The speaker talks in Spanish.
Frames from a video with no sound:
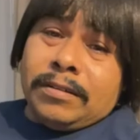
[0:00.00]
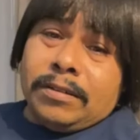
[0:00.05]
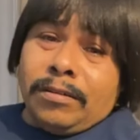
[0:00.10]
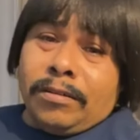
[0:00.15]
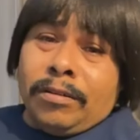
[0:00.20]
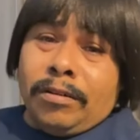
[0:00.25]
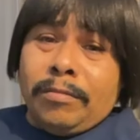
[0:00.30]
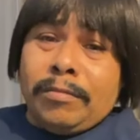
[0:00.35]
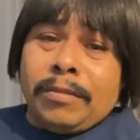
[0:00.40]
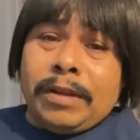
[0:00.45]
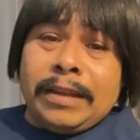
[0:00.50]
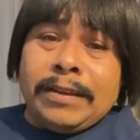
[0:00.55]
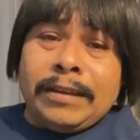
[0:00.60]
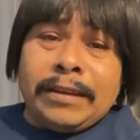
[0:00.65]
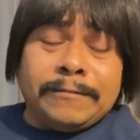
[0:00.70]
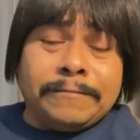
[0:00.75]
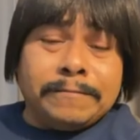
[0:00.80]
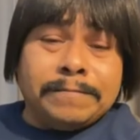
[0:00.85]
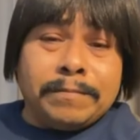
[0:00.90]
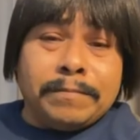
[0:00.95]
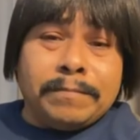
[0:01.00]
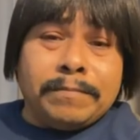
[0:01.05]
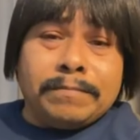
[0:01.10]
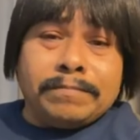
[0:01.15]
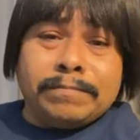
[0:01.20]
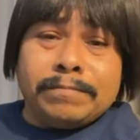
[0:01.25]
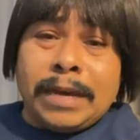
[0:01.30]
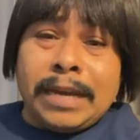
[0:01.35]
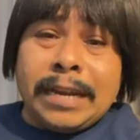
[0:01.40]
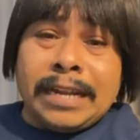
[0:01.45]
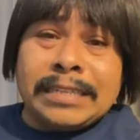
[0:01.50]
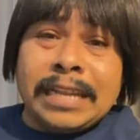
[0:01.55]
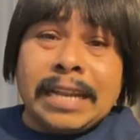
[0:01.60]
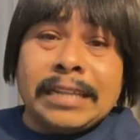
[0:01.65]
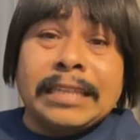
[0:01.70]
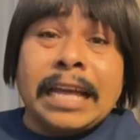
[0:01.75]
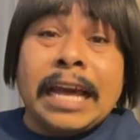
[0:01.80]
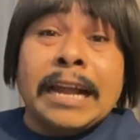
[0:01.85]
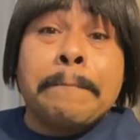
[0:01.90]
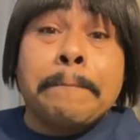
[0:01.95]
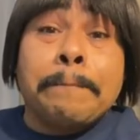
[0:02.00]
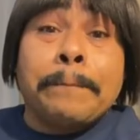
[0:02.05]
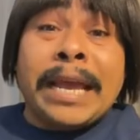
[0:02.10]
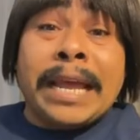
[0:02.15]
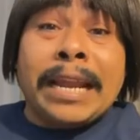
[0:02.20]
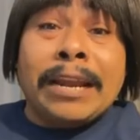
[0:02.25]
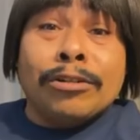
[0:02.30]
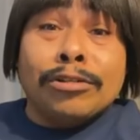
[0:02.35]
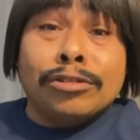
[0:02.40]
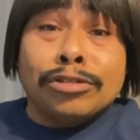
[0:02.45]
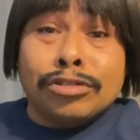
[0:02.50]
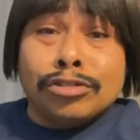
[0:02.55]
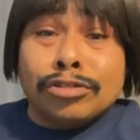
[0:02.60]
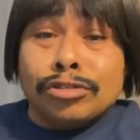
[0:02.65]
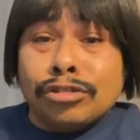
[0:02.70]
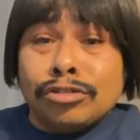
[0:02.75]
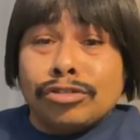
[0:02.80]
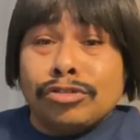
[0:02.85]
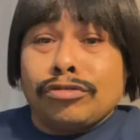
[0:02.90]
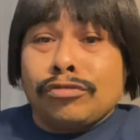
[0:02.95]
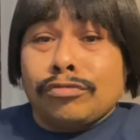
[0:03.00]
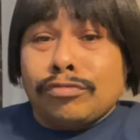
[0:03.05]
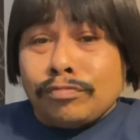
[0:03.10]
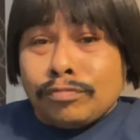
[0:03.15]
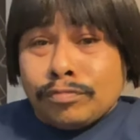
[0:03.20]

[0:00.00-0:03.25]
No, hombre, van a saltar pelos.